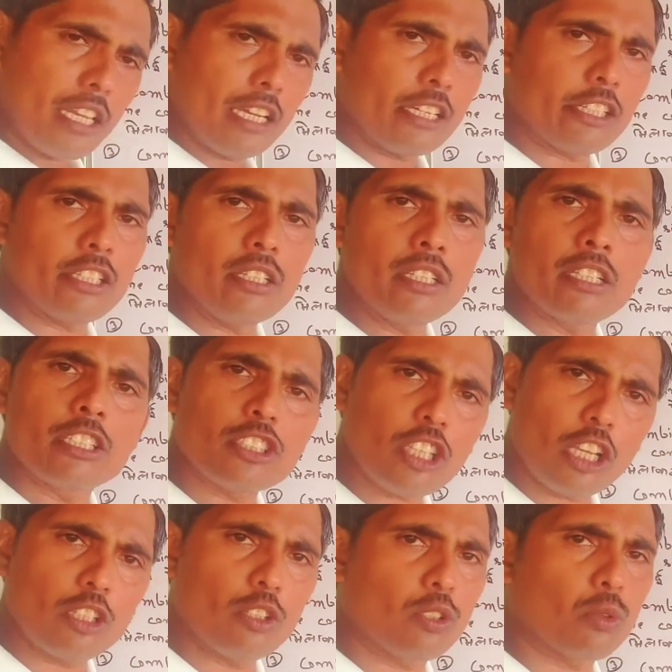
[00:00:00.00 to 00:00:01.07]
एक
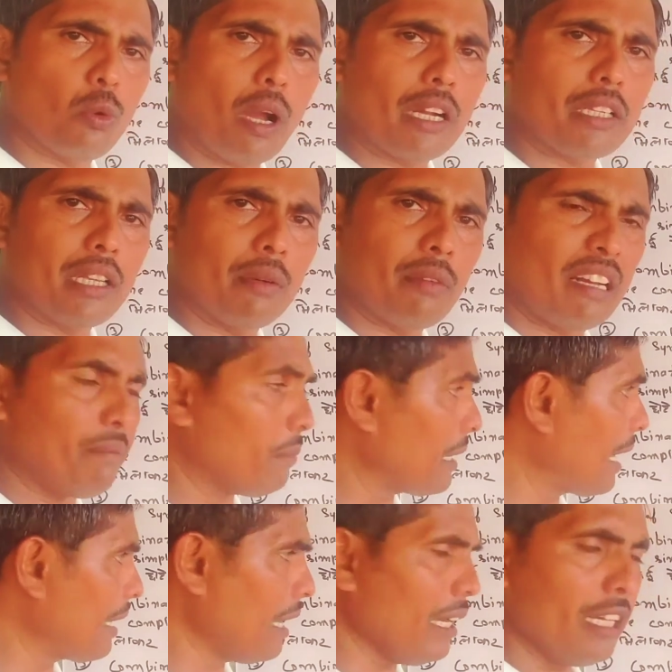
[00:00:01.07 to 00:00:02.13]
संयुक्त वाक्य हम
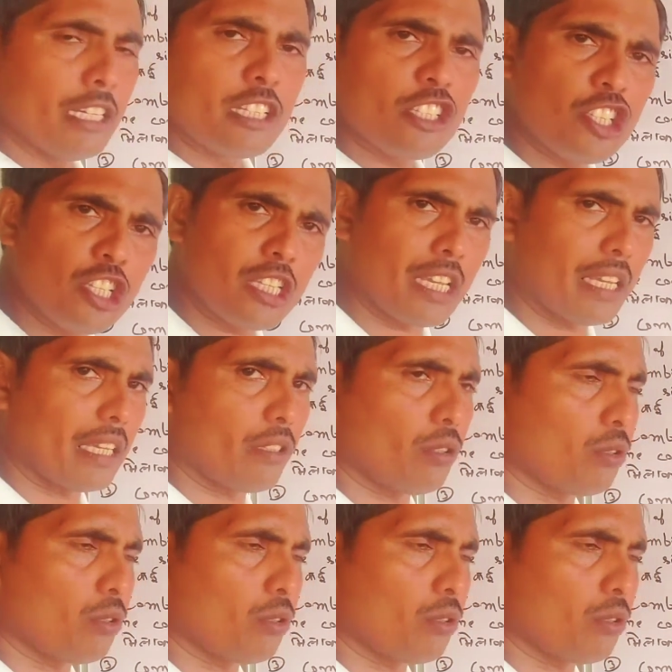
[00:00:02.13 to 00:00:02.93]
बनाना सीखेंगे